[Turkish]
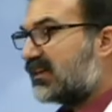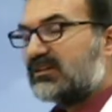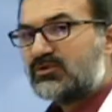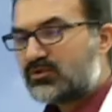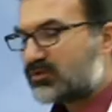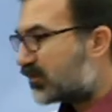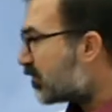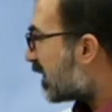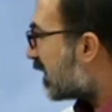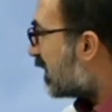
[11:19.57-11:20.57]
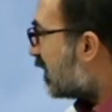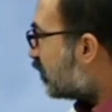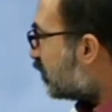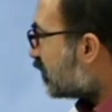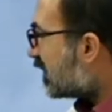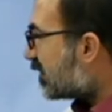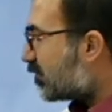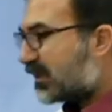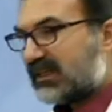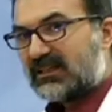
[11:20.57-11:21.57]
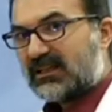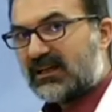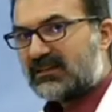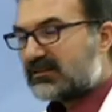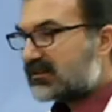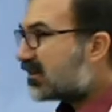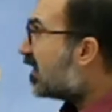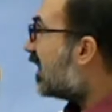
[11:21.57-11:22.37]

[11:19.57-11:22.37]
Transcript: Yani şu, buradaki bilgiler